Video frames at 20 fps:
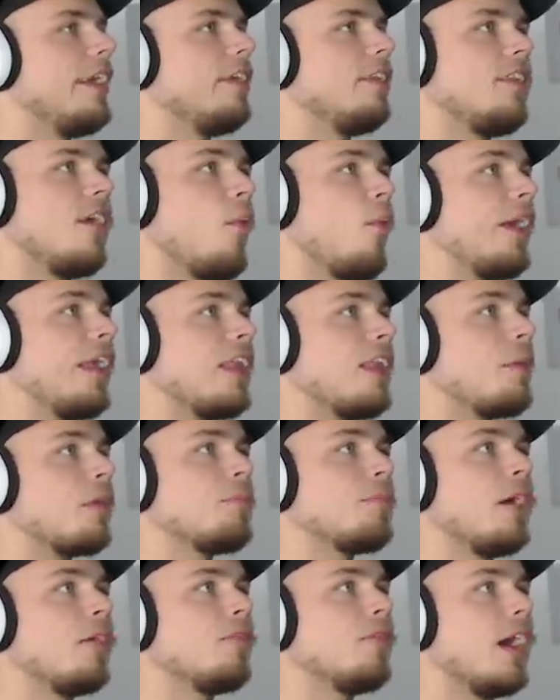Ey, der Wiggler
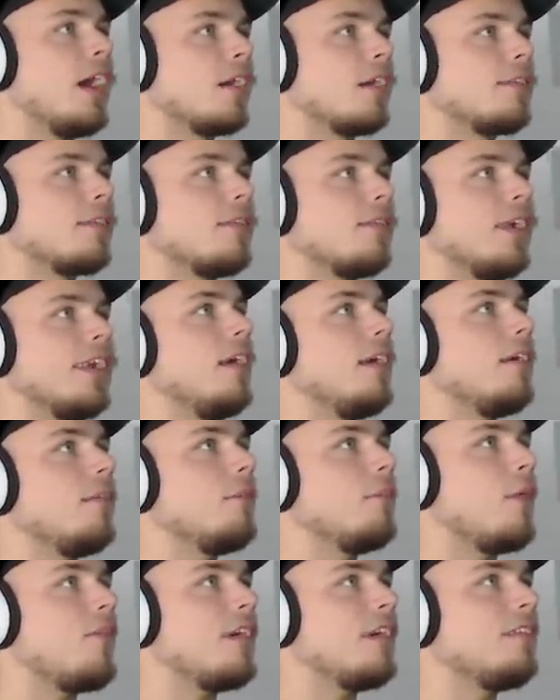macht mir irgendwie Angst, weil
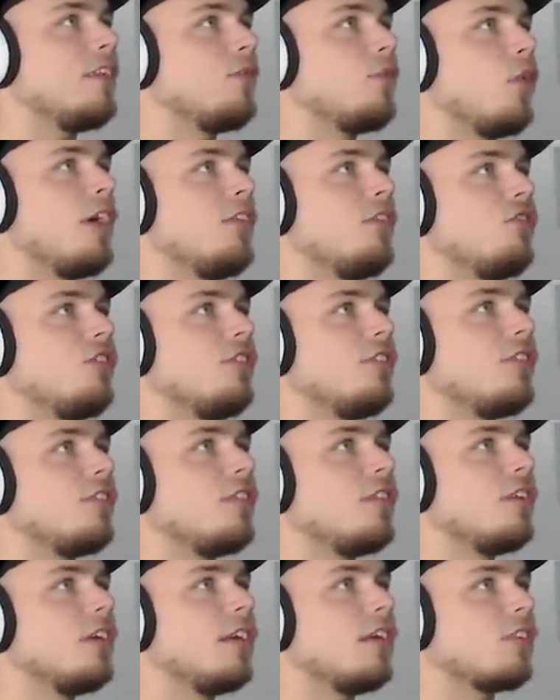der... Man weiß nicht, wo er
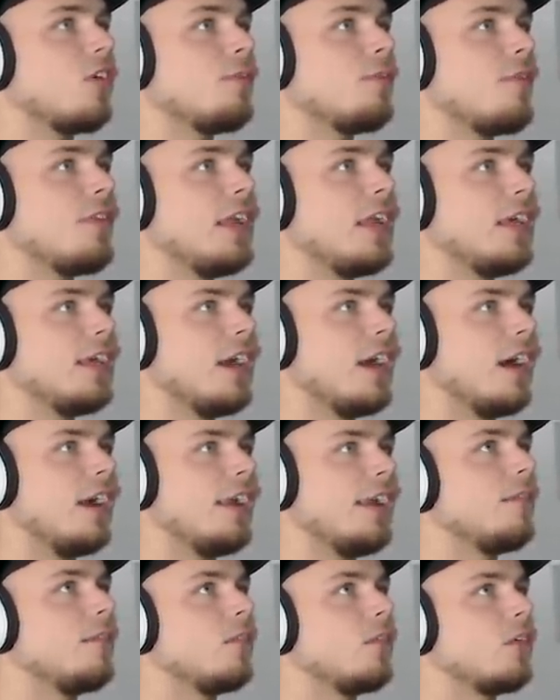hinschießt. Jetzt kommt er wieder hier,
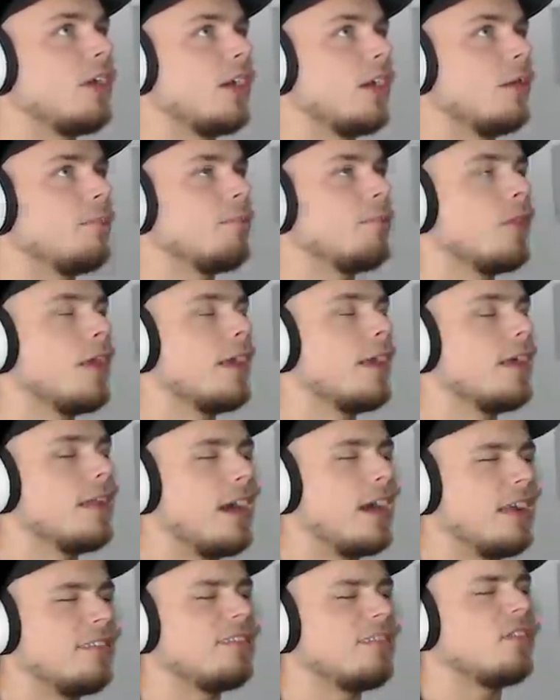Alter. Okay.
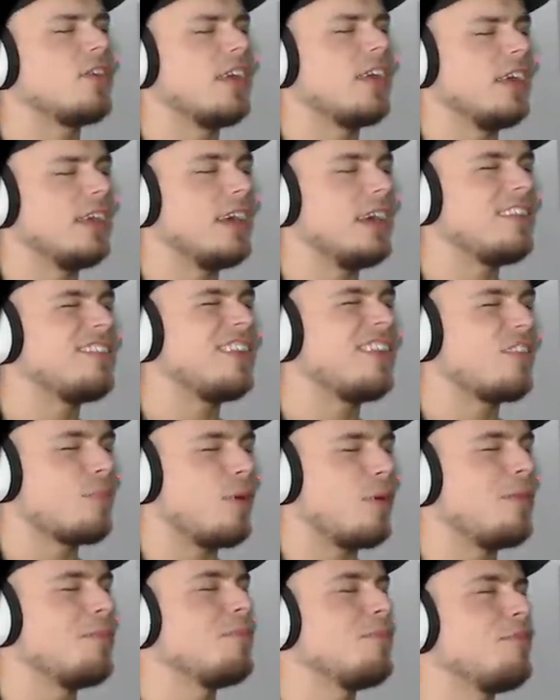Nice. Okay, jetzt der
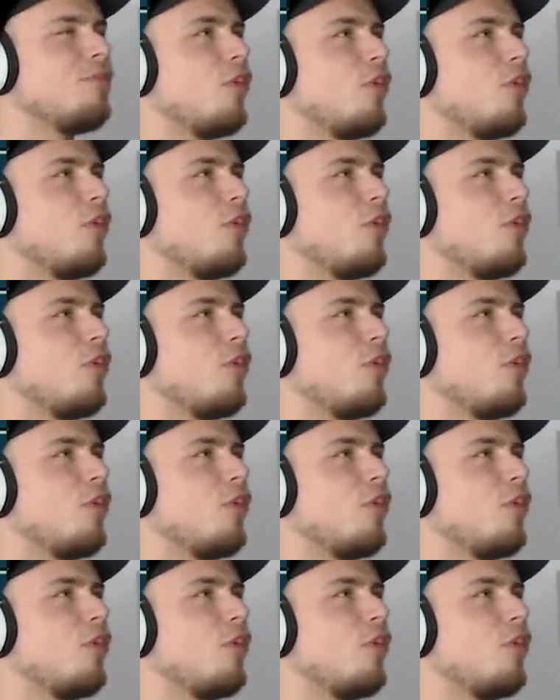Swamp.